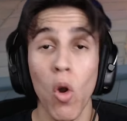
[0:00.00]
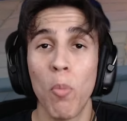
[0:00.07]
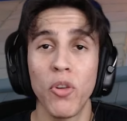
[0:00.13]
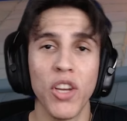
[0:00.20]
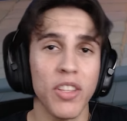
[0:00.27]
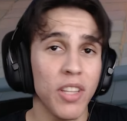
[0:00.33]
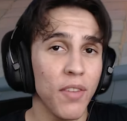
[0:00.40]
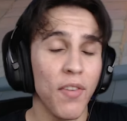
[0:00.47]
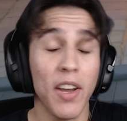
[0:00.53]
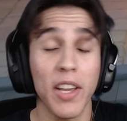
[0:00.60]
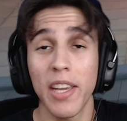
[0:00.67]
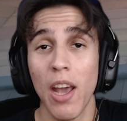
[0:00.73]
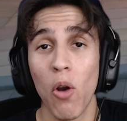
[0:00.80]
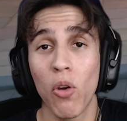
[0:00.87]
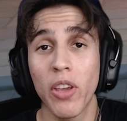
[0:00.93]
O objetivo
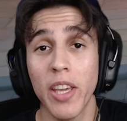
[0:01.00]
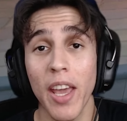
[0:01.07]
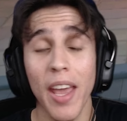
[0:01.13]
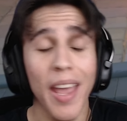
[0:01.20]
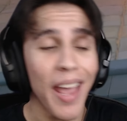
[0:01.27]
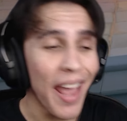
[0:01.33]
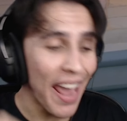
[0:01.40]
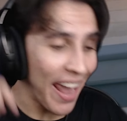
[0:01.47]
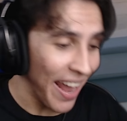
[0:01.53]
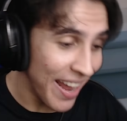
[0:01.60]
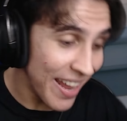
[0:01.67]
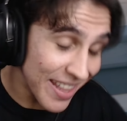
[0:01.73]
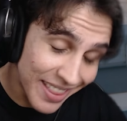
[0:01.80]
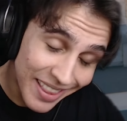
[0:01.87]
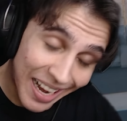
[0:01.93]
aqui é o quê? É
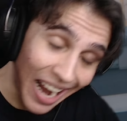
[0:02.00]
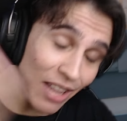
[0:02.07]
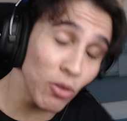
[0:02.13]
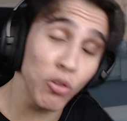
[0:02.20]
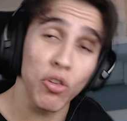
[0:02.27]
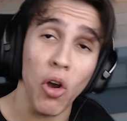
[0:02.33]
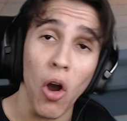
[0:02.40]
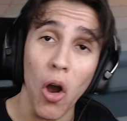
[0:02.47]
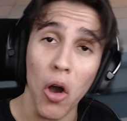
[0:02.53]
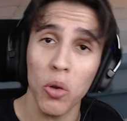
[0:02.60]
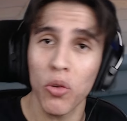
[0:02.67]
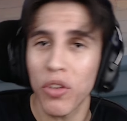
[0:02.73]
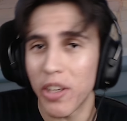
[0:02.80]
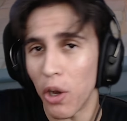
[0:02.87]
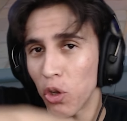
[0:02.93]
entrar nos
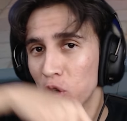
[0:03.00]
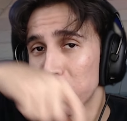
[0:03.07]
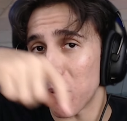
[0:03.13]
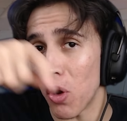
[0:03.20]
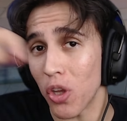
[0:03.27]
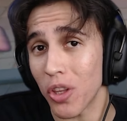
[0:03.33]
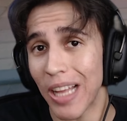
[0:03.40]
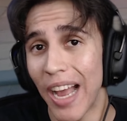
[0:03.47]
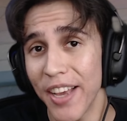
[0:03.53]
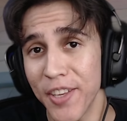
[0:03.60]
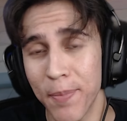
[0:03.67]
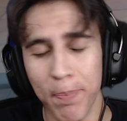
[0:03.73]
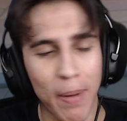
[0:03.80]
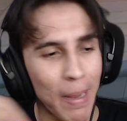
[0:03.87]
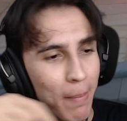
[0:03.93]
rolos, que é os
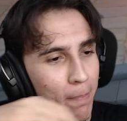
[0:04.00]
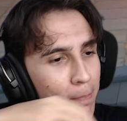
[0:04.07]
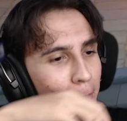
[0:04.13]
portais, pra